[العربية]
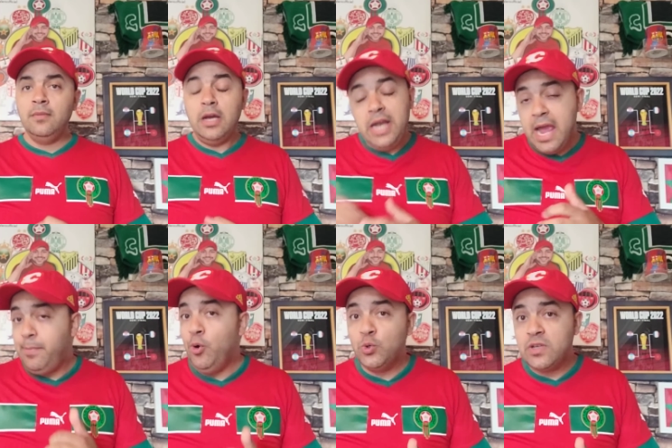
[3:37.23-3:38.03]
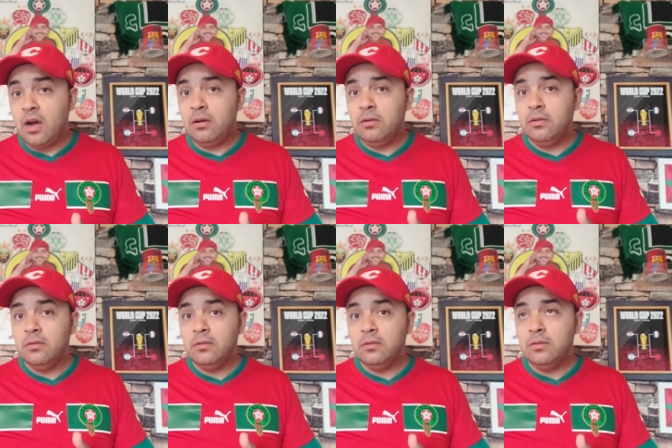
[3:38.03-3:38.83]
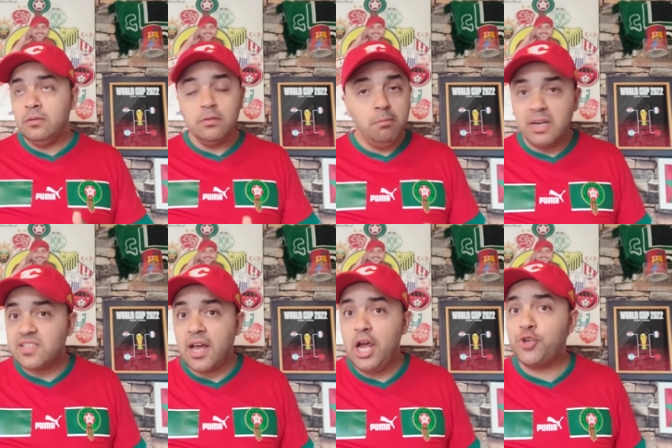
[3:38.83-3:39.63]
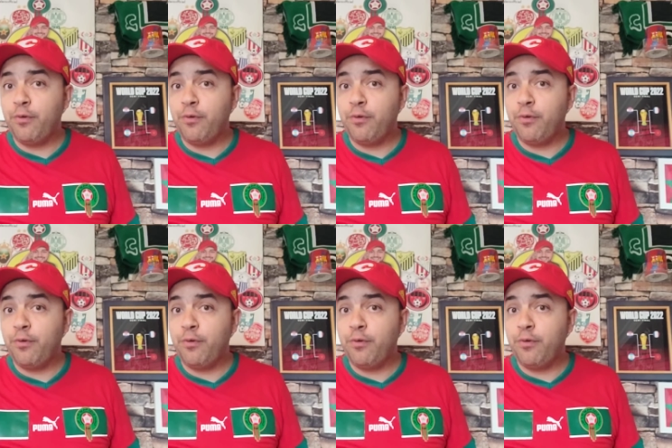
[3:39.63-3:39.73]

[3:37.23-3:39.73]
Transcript: اللاعب لوزا ما صالحش